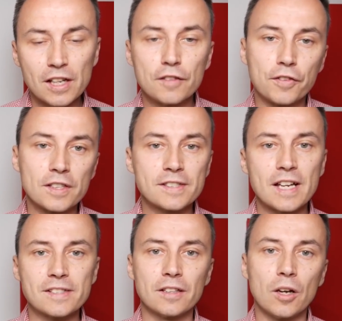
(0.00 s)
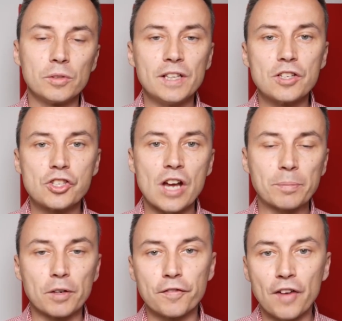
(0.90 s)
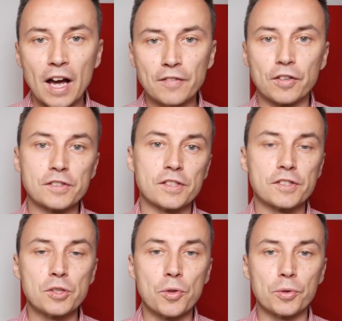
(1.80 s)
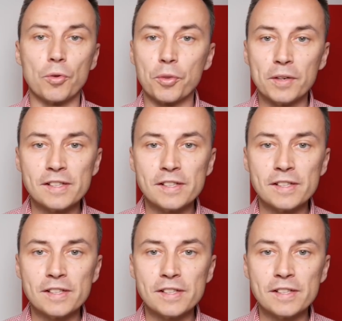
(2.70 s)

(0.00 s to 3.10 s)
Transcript: Pierwszy list do Tesaloniczan 5:2 po 3